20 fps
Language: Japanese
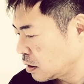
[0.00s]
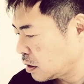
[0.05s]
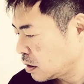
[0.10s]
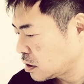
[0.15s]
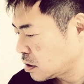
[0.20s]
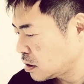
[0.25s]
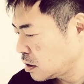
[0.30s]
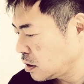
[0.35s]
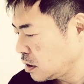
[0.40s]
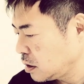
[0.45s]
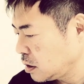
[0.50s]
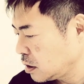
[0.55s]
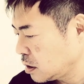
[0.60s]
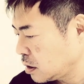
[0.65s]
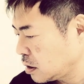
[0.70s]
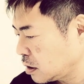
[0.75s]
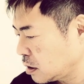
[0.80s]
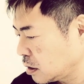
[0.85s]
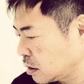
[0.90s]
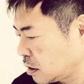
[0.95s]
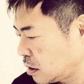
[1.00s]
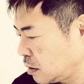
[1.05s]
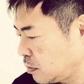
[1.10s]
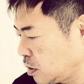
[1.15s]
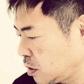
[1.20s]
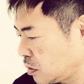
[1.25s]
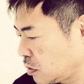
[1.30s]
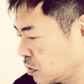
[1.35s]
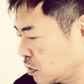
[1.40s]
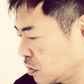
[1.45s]
8位が「
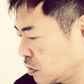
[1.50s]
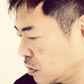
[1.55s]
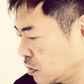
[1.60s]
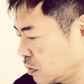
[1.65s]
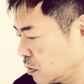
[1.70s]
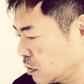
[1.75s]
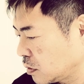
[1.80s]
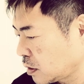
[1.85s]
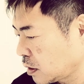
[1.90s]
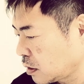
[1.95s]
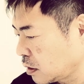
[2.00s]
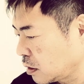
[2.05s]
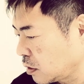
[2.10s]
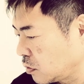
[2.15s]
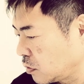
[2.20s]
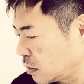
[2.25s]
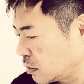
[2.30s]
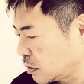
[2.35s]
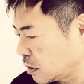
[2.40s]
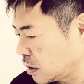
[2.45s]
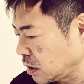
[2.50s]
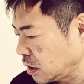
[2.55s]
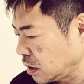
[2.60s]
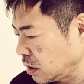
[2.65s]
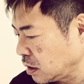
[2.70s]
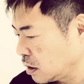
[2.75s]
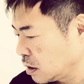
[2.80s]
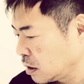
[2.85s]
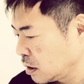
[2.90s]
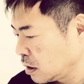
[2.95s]
君と世界の終わる日
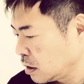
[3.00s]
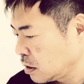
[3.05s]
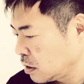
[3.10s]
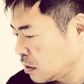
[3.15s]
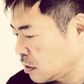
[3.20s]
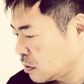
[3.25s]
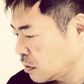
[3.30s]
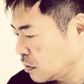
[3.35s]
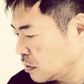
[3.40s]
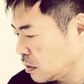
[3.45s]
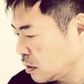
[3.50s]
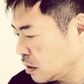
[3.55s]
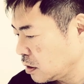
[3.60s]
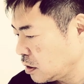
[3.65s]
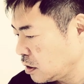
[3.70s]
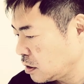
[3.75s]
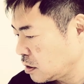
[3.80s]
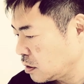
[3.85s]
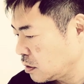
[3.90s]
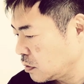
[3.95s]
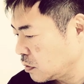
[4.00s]
に」9位が「虹